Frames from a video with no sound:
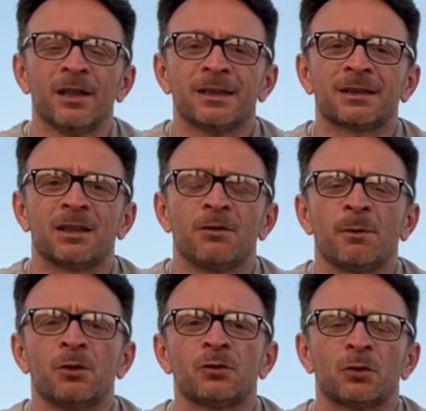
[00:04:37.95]
scrivimelo
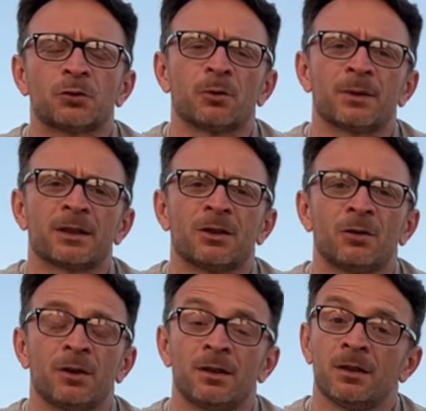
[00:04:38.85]
sotto perché
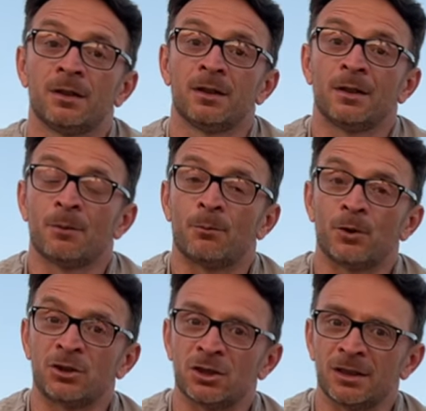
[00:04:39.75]
noi poi
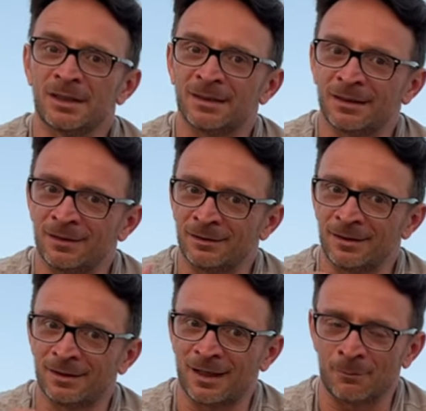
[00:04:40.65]
ci
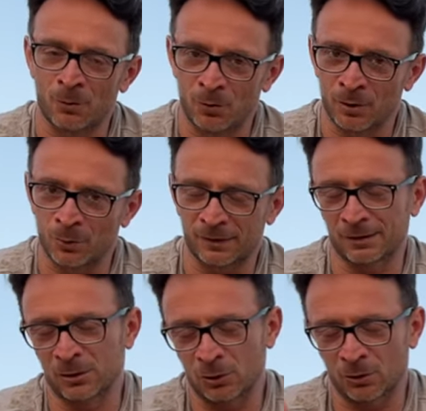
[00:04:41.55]
risentiremo in questi
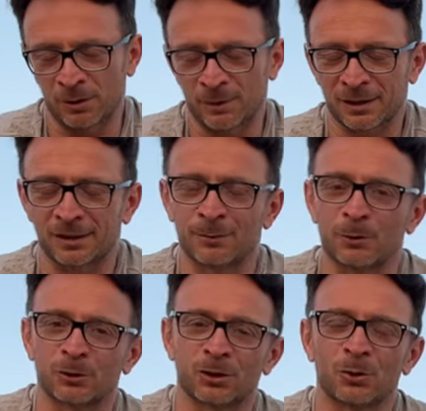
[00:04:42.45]
giorni perché ti
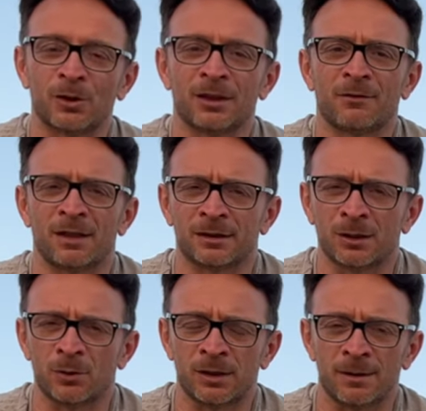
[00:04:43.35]
porterò in avanti,
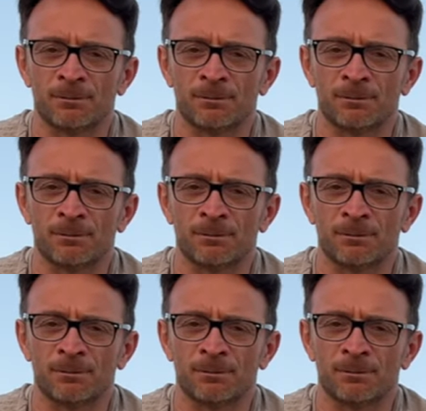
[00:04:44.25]
quindi